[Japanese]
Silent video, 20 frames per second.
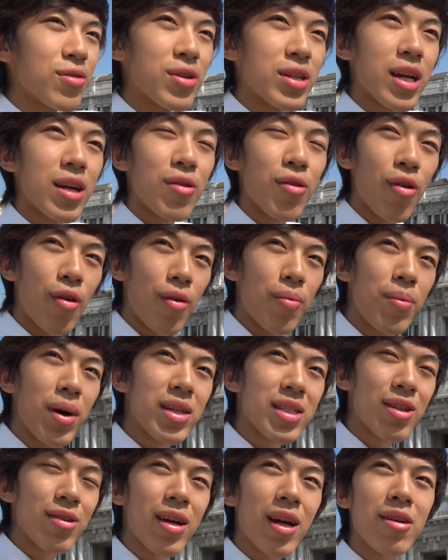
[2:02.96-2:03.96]
ドリアの本
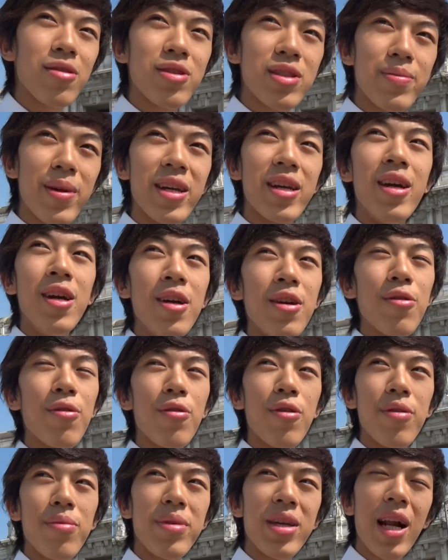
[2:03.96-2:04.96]
場それがつまりこ
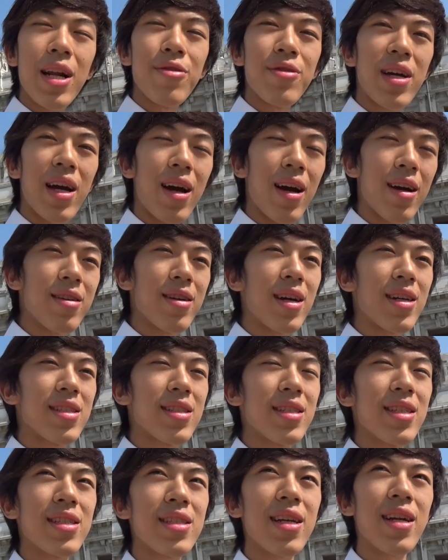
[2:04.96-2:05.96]
こミラノであるは
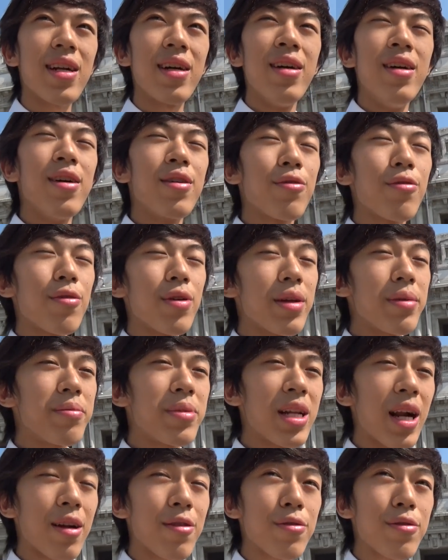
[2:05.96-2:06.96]
ずですからここで
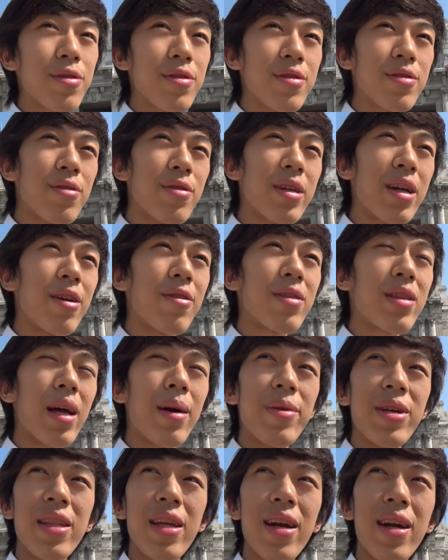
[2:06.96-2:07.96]
ミラノ風ドリアを
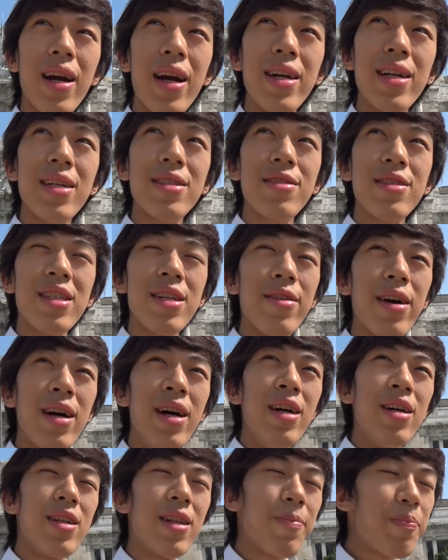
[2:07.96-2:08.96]
食べて帰らずしては
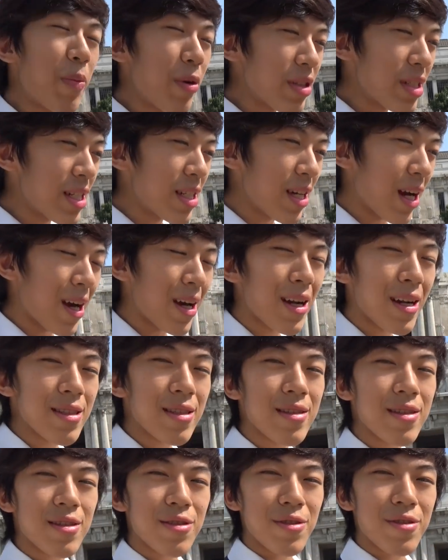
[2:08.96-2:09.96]
日本人にあら
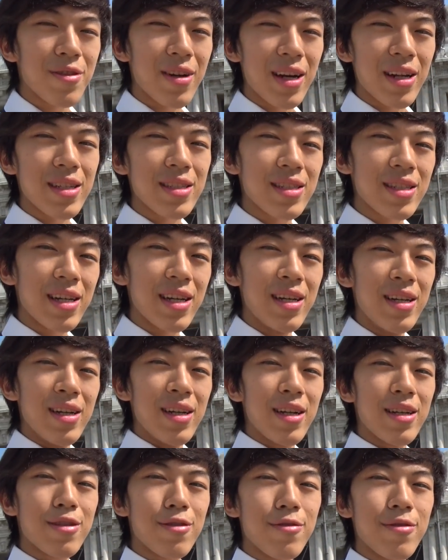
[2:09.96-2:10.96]
ずというわけですね
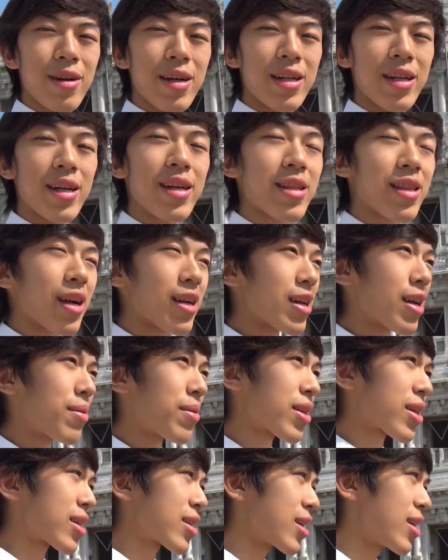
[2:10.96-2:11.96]
えそういうわけでイタリア
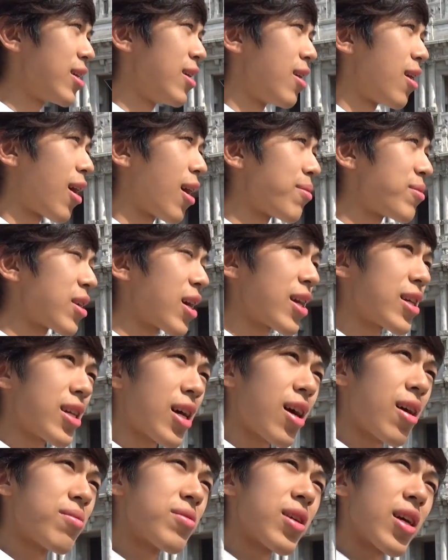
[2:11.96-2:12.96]
まで来て危ない
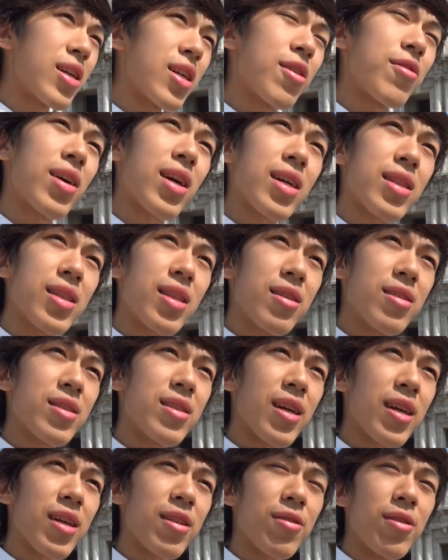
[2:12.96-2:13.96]
な危ないな分かってる
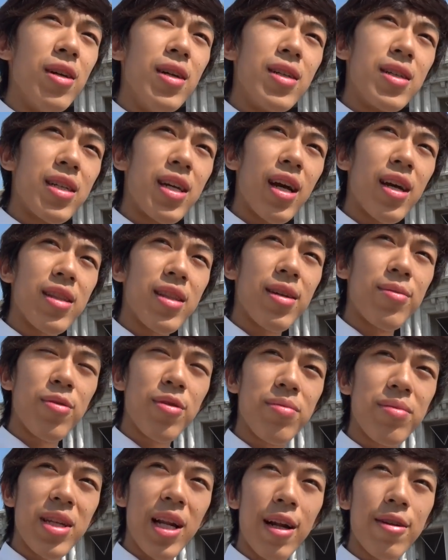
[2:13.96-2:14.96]
んだけどいやで
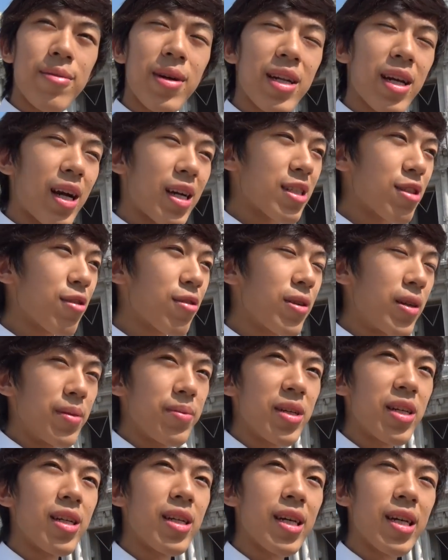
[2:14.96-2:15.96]
もミラノまで足を踏
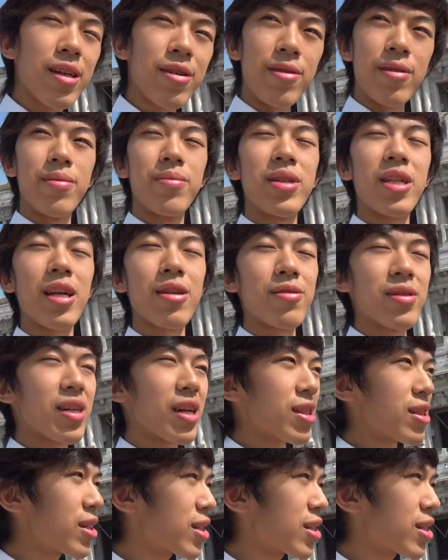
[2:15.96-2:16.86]
み入れようミラノにやっ